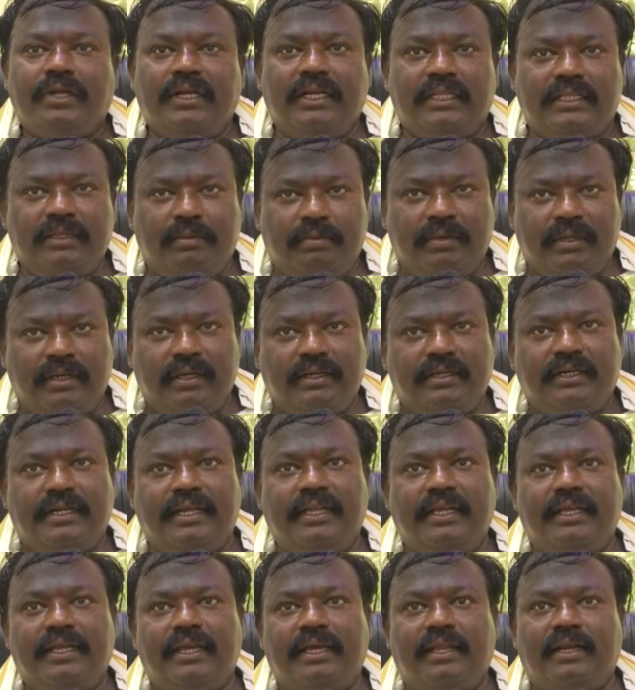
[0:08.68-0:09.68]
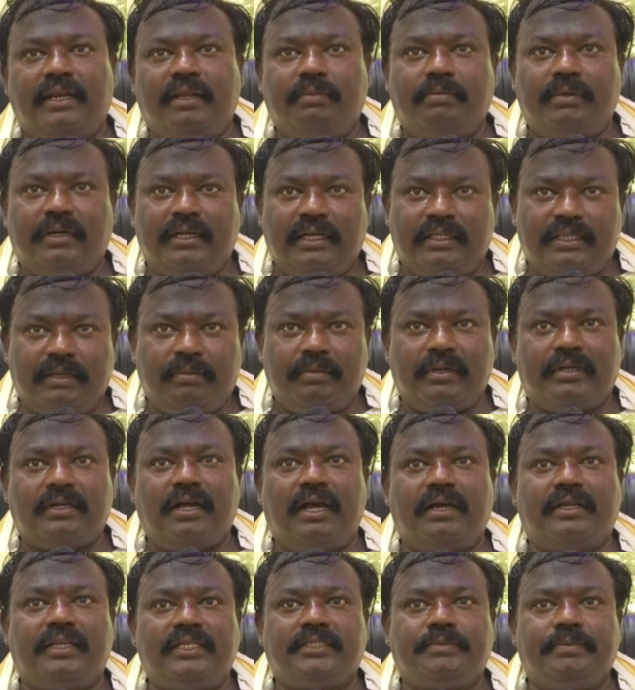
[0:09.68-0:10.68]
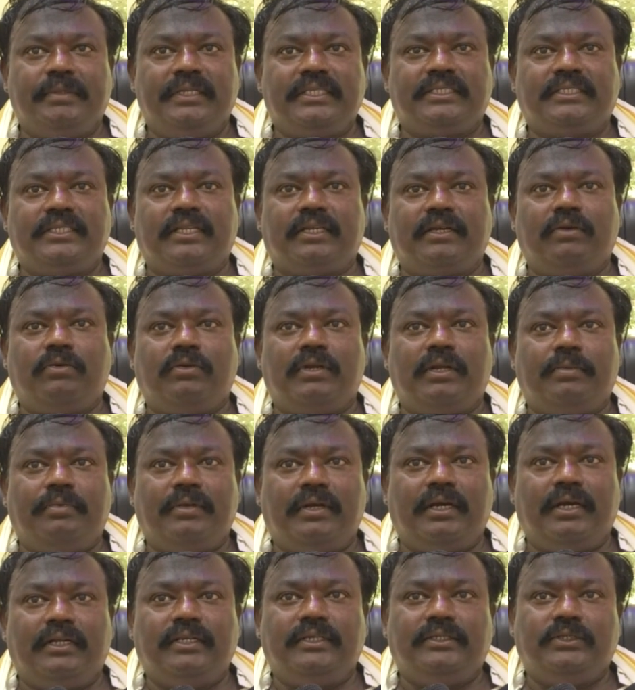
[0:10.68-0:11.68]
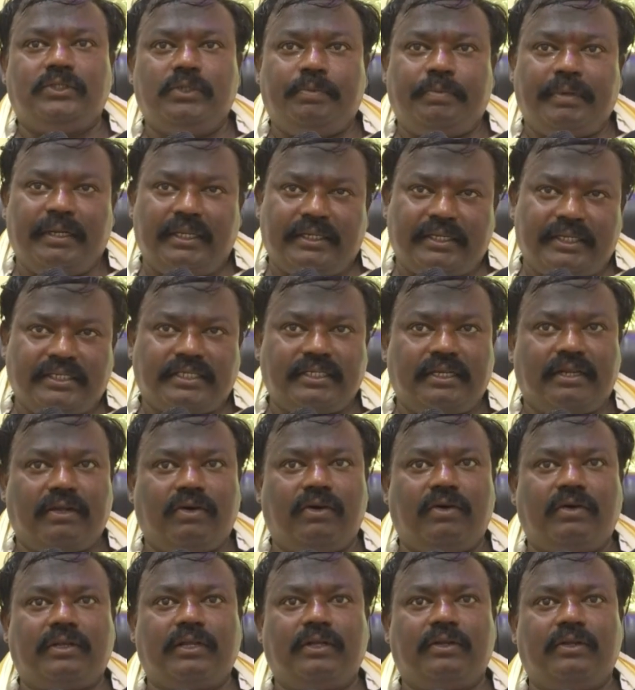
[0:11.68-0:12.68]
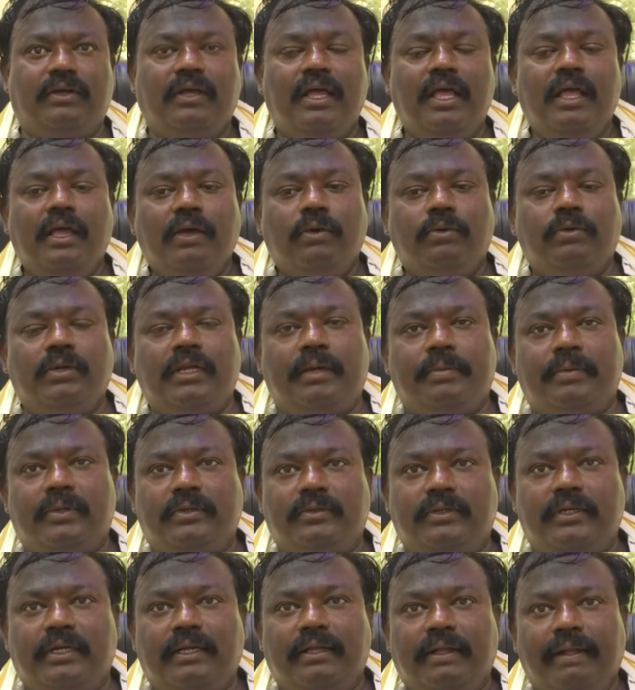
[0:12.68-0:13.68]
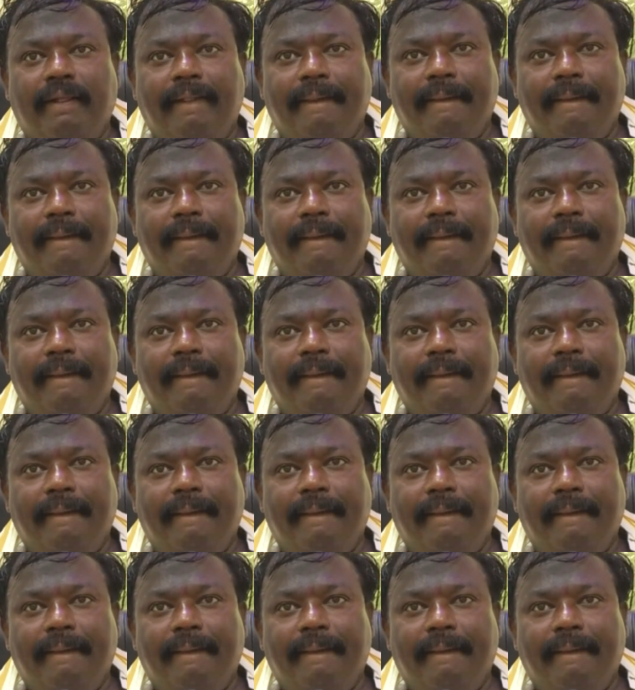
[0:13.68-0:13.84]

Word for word: గతంలో డికేఆర్ నమ్మ గతంలో కాంగ్రెస్ మినిస్టర్గా ఉన్నప్పుడు కానీ జూపల్లి కృష్ణారావు గారు ఉన్నప్పుడు కూడా